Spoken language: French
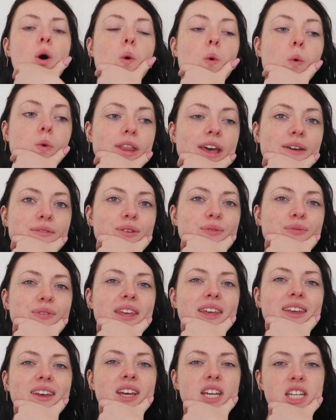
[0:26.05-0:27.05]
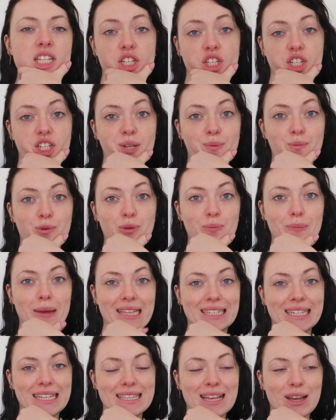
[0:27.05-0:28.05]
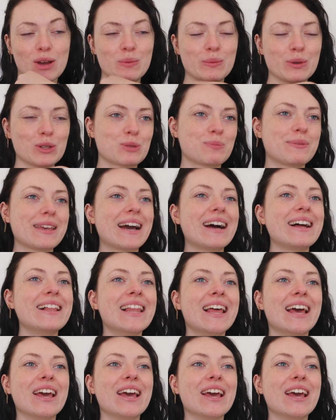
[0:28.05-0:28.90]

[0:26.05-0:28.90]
on avait fait, j'ai pris de batterie ça commence bien,